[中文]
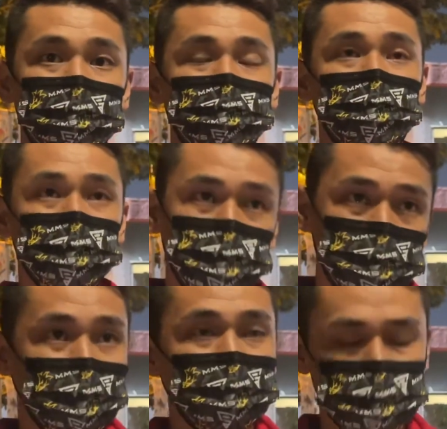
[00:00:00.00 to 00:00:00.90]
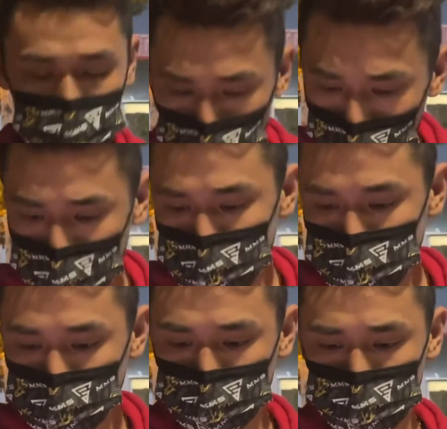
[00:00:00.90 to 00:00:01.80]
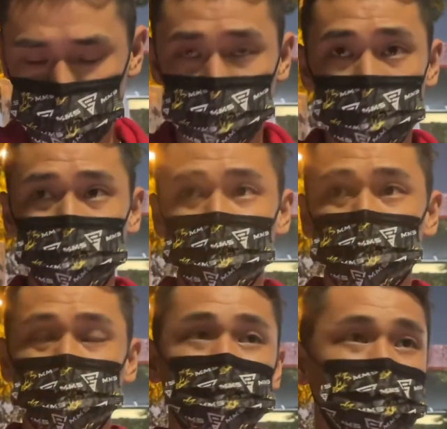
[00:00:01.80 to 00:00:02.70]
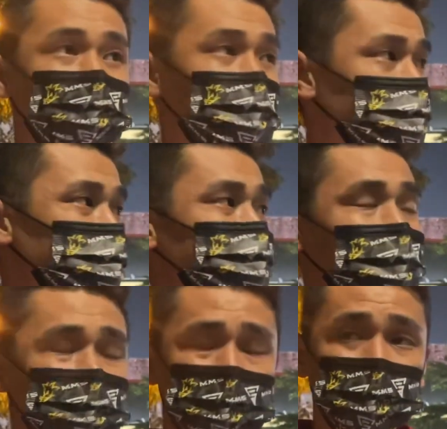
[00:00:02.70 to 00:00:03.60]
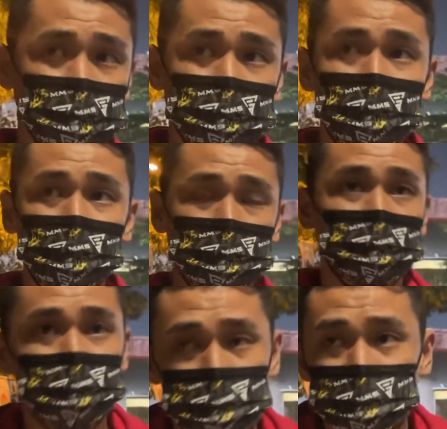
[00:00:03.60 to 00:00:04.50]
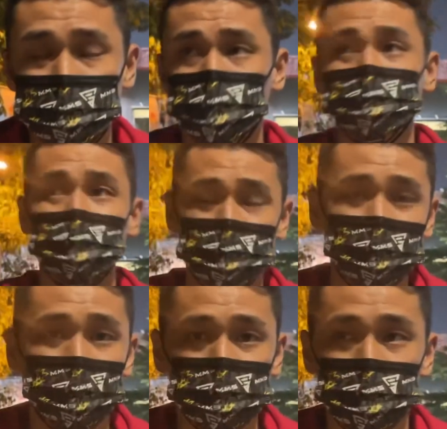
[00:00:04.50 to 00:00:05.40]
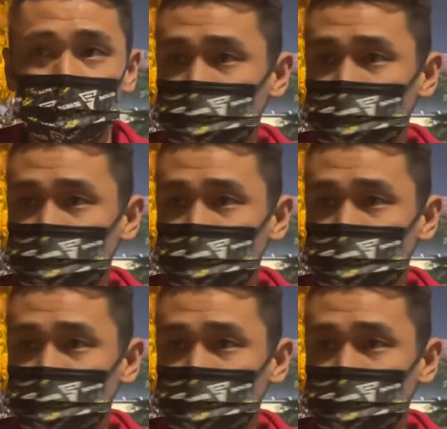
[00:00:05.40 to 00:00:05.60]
要不然的话，可能就会比较形成安打，因为打者的心态一定是我两颗好球的